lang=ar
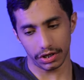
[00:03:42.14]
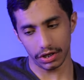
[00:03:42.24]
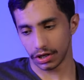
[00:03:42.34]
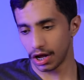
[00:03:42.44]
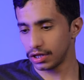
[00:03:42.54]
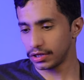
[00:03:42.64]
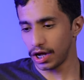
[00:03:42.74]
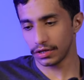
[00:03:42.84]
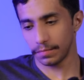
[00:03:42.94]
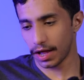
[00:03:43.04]
اكيد
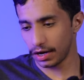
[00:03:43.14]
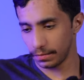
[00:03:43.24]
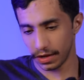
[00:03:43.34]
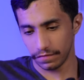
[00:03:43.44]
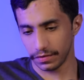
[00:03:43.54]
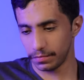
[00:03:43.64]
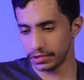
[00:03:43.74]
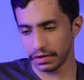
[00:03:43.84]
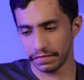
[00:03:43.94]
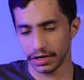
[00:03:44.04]
الاتحاد ما ما في
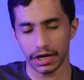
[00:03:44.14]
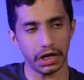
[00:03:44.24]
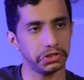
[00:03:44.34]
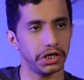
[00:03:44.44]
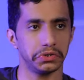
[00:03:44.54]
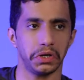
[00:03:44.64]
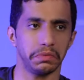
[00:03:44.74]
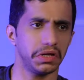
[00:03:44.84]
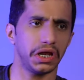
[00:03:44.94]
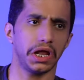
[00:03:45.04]
محترفين الا حجازي
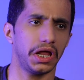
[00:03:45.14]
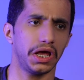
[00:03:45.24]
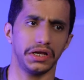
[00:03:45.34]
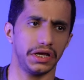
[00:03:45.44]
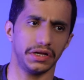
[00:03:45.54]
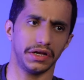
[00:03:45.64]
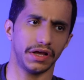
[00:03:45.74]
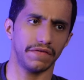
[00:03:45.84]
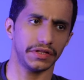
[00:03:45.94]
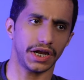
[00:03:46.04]
وحمد الله الان يعني
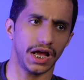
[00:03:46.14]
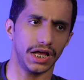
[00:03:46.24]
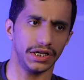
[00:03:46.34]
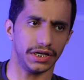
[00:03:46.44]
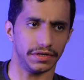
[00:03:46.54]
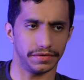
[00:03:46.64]
كفتره حاليه